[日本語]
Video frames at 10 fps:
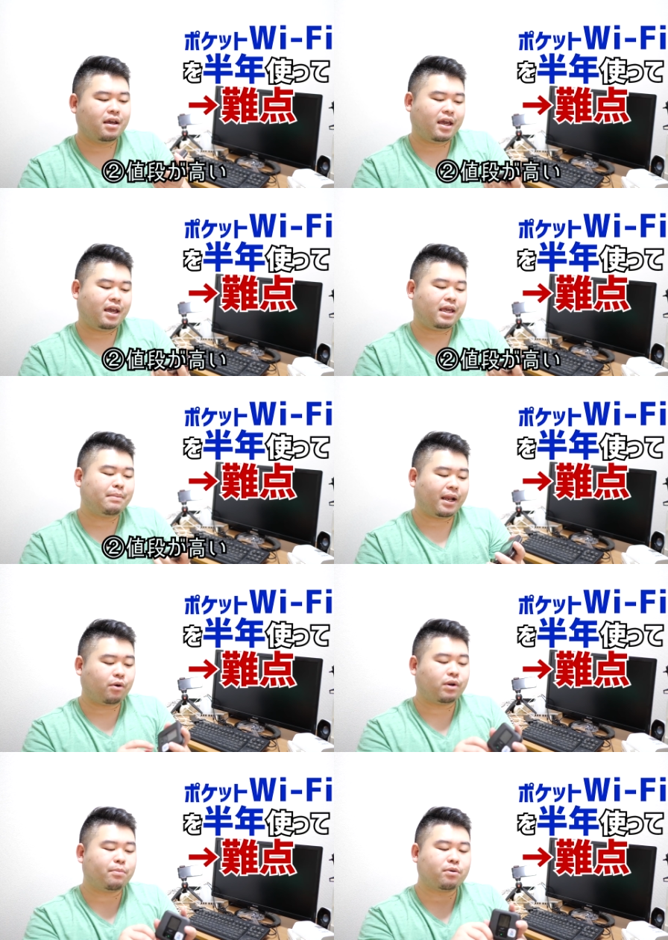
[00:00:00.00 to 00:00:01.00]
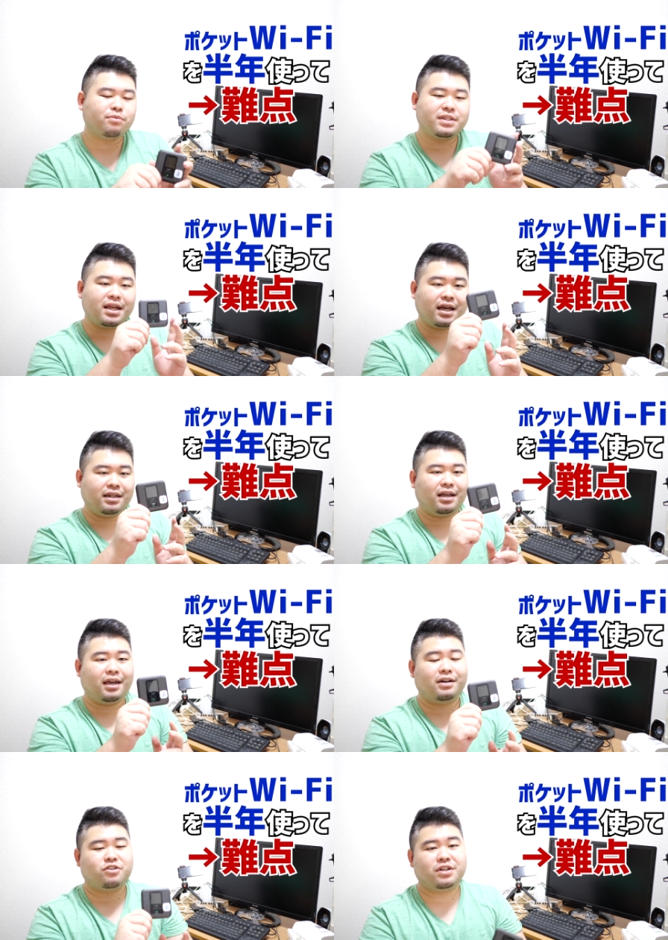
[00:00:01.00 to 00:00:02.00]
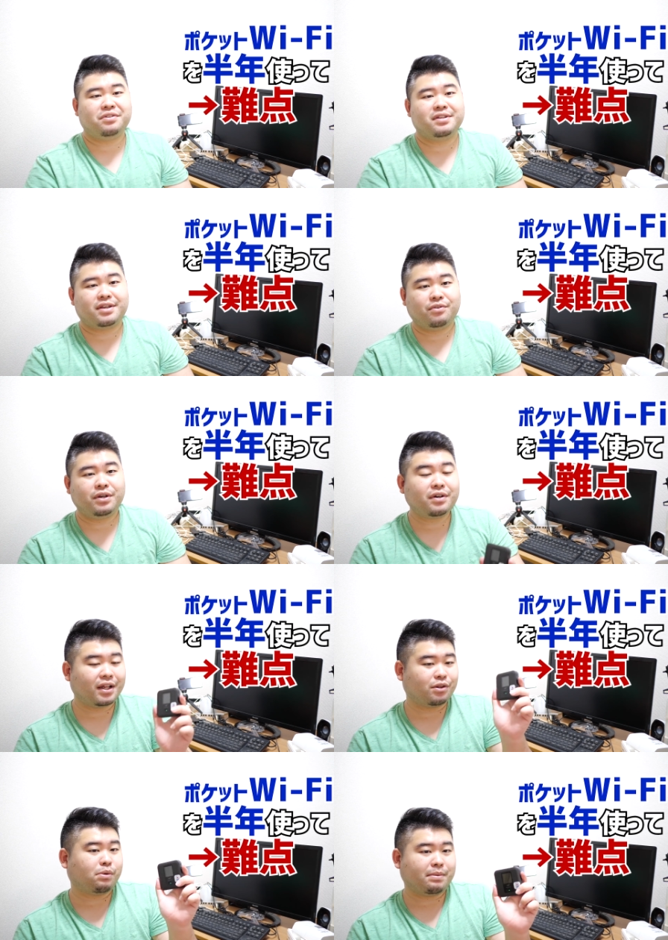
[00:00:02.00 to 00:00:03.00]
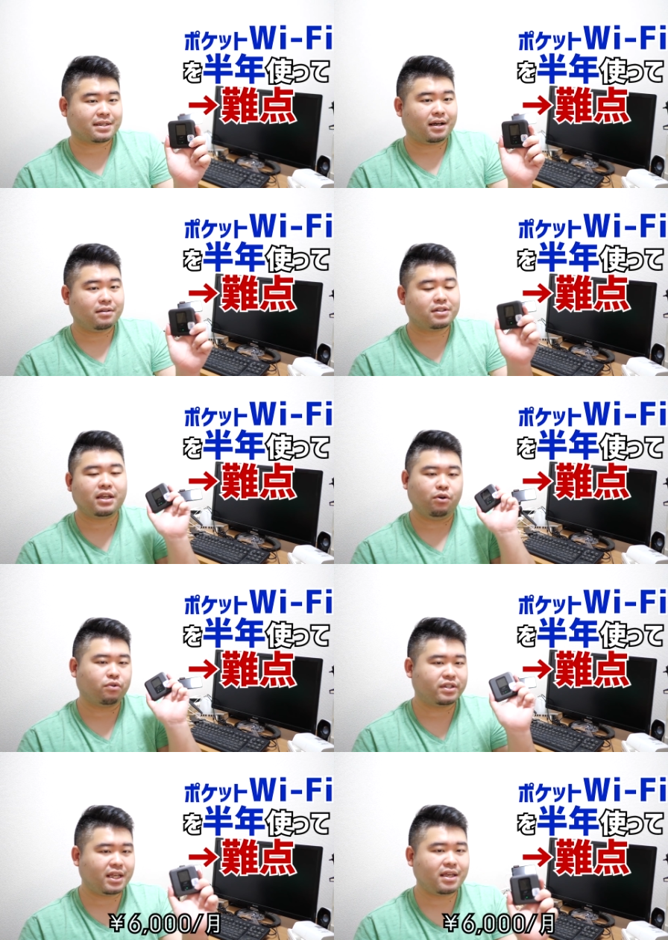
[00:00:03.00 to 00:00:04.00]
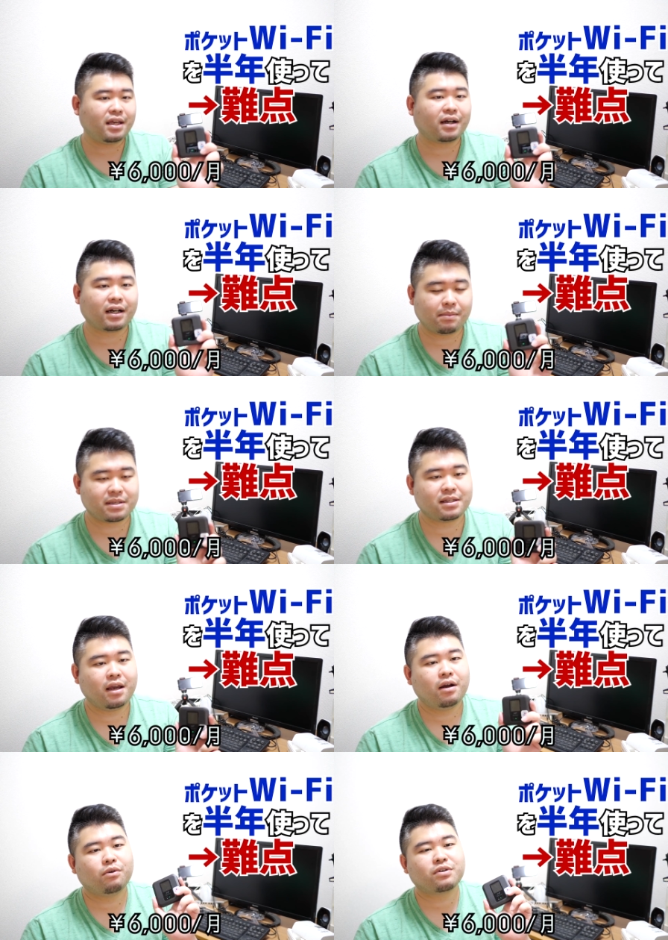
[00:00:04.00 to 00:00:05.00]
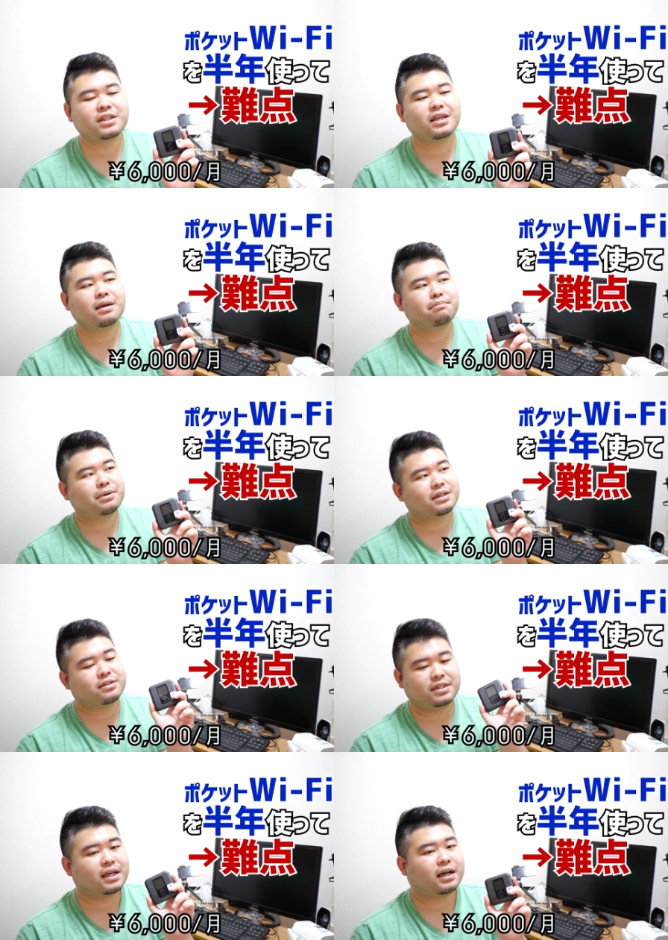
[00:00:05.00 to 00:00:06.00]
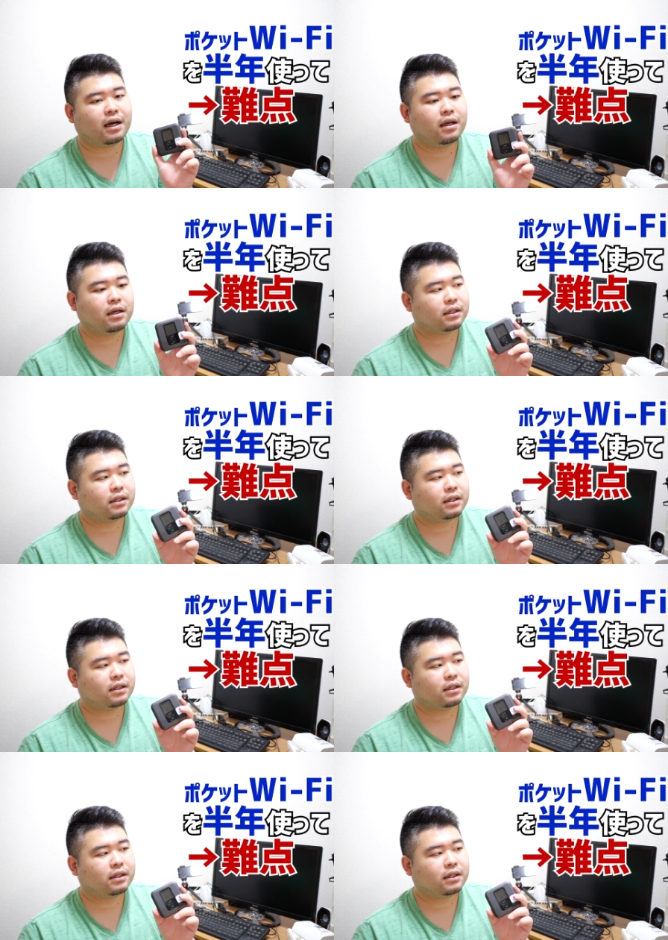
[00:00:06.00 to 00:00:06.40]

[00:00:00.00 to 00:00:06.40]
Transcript: えー、今ね、これ僕無制限で契約してるんですけど、いくらだと思いますか月6000円かかります。6000円プラス税かな。